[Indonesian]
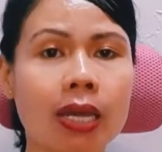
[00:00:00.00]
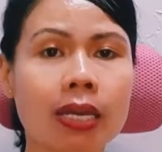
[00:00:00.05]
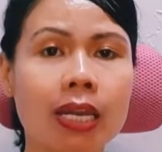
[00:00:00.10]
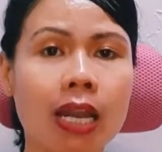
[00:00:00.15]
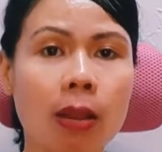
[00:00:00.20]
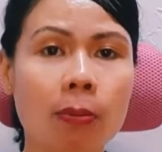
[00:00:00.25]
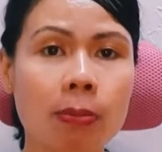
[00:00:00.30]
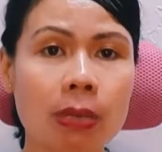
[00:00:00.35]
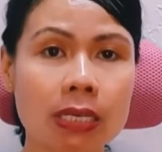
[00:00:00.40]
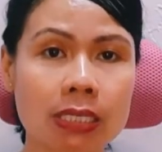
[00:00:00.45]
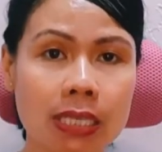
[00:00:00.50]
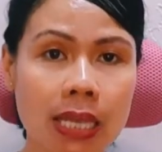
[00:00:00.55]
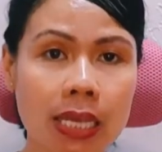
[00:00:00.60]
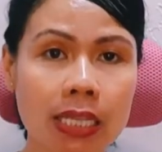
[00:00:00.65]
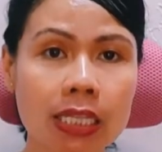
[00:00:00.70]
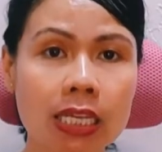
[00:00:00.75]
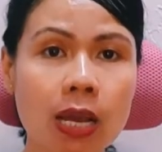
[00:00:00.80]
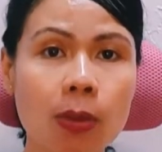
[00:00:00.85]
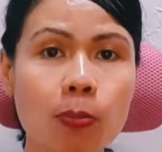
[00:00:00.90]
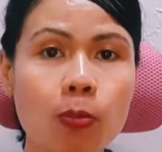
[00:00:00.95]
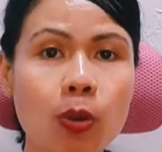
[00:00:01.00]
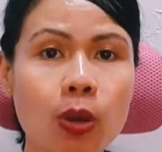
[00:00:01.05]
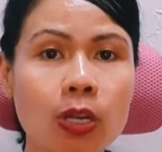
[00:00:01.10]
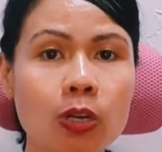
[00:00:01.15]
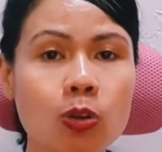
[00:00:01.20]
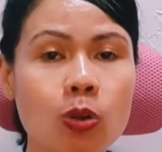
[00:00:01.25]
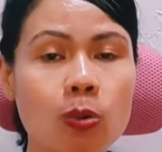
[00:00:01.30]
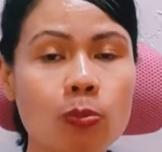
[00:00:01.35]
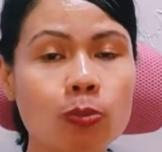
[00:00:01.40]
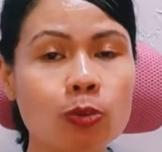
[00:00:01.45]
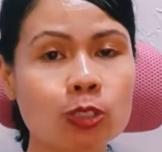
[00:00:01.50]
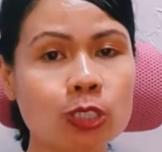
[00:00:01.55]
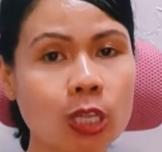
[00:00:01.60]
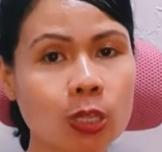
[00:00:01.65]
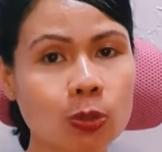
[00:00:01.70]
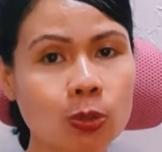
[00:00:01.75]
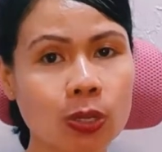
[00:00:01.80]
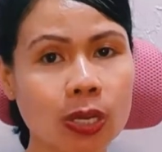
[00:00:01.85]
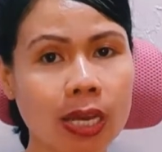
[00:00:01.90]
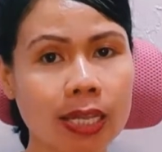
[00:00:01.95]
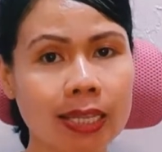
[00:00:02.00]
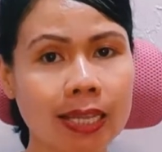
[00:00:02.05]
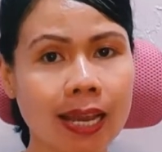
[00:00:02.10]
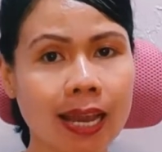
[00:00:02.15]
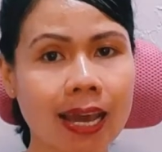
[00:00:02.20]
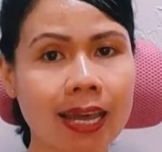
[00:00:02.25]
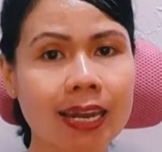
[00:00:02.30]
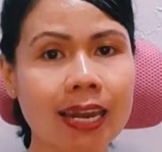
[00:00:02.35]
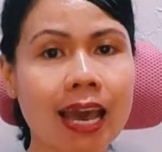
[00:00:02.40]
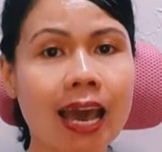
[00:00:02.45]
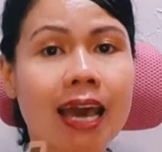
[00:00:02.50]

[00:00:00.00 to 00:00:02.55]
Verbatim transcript: Dalam Yesaya 30 ayat 21 dikatakan,